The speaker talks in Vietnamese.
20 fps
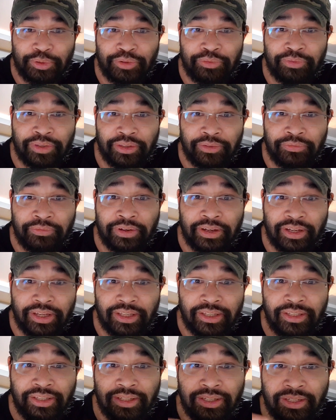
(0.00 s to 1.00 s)
quý vị
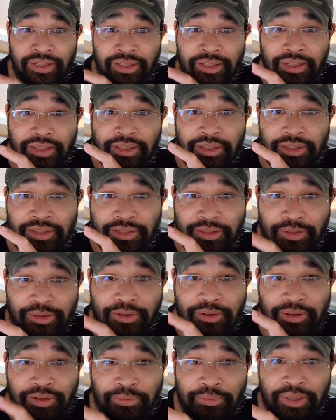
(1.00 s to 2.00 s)
phải
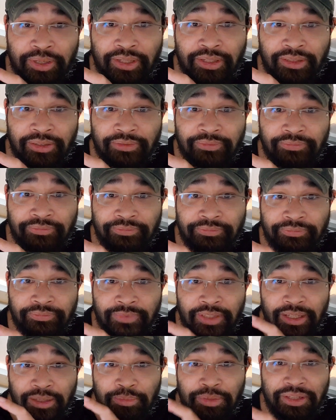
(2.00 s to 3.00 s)
cho họ biết
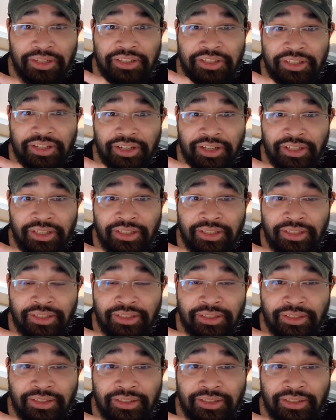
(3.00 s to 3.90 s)
cái biên giới